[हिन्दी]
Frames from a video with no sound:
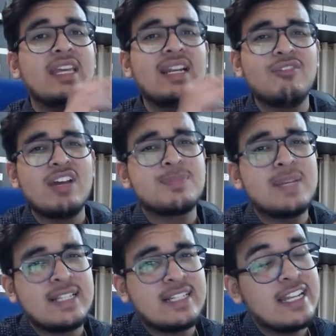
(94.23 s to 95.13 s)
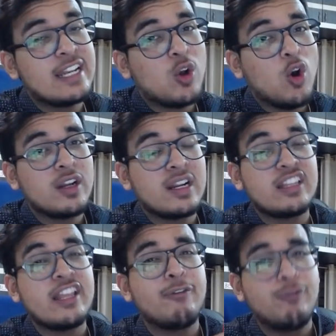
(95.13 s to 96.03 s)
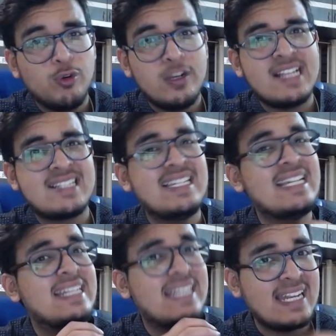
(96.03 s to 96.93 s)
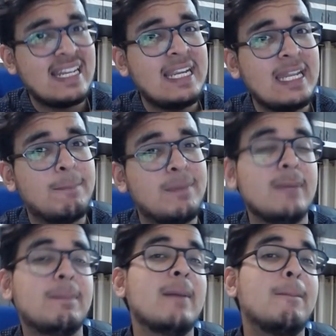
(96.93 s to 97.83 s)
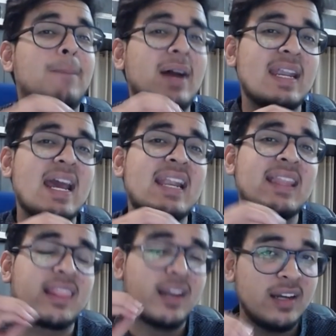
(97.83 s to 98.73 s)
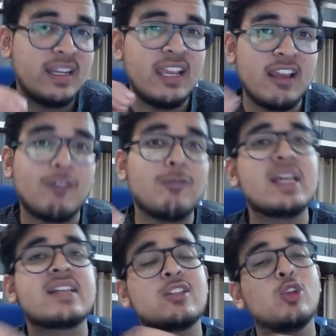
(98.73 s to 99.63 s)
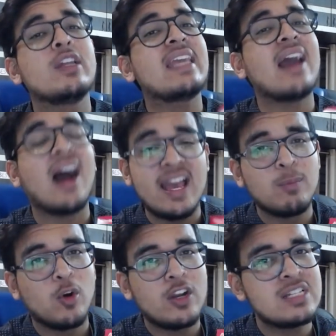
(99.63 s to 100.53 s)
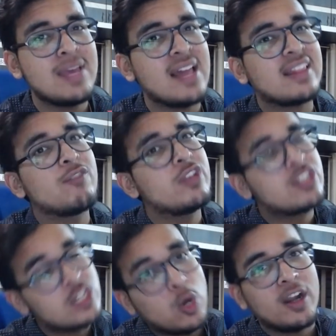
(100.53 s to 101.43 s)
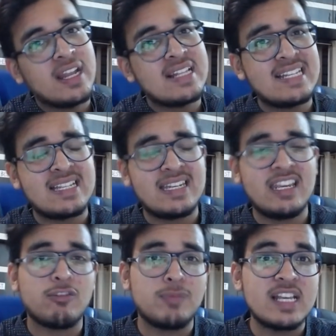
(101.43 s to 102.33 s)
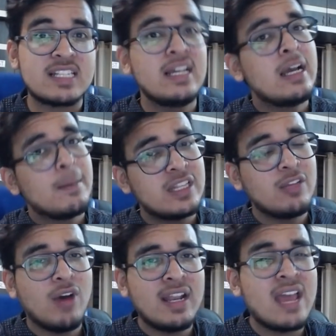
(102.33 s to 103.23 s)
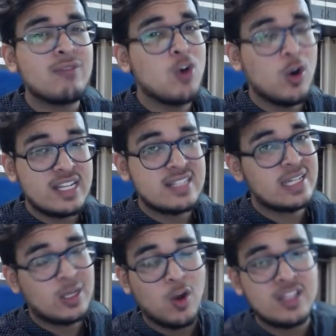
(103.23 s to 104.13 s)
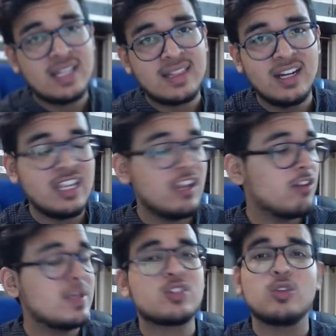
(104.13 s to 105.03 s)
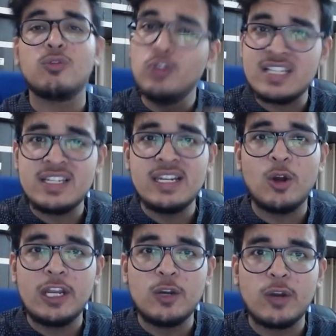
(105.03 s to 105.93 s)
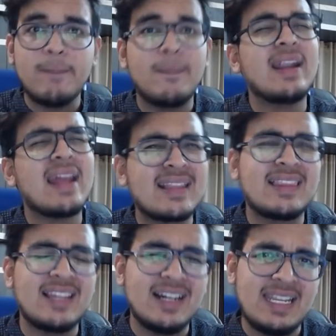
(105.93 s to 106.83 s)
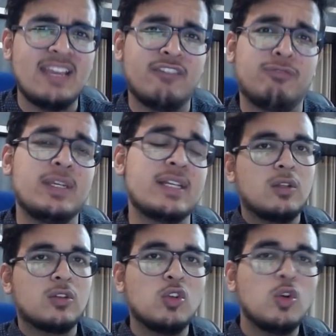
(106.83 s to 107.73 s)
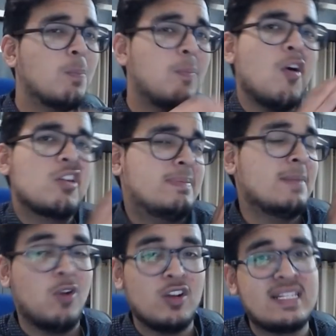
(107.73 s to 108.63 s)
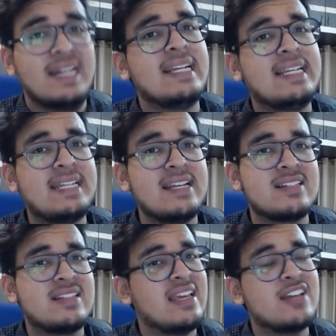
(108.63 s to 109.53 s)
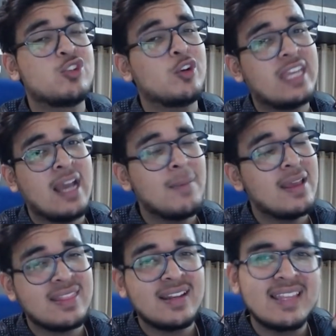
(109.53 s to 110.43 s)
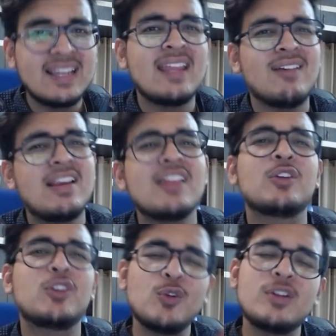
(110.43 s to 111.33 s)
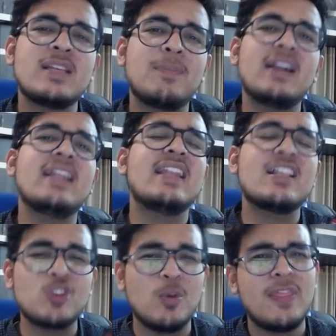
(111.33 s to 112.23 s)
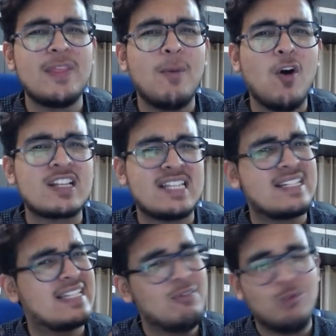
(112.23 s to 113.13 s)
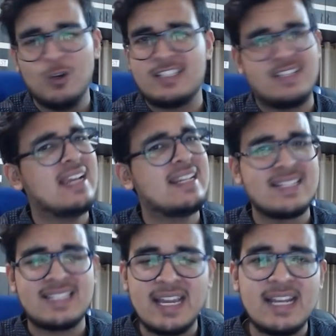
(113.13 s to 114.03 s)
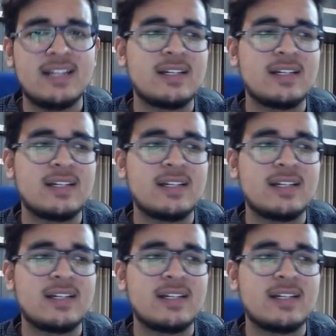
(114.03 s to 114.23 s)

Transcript: ये डिवाइस बेसिकली रिकॉर्ड करता है फुल एच डी टेन पे बट एट थर्टी एफ तो इनके हायर मॉडल्स भी आते हैं विच रिकॉर्ड एट सिक्सटी एफ पी एस बट द वन आई हैव गॉट इज रिकॉर्ड एट थर्टी एफ तो फुल एच रिकॉर्डिंग होगी बट एट थर्टी एफ तो बॉक्स में बहुत सारी डिटेल्स दी है जो कि हमें अंदर दिखने वाले तो क्यों इसे पढ़े लेट्स ओपन द बॉक्स एंड सी वॉट्स राइट एंड साइड हेयर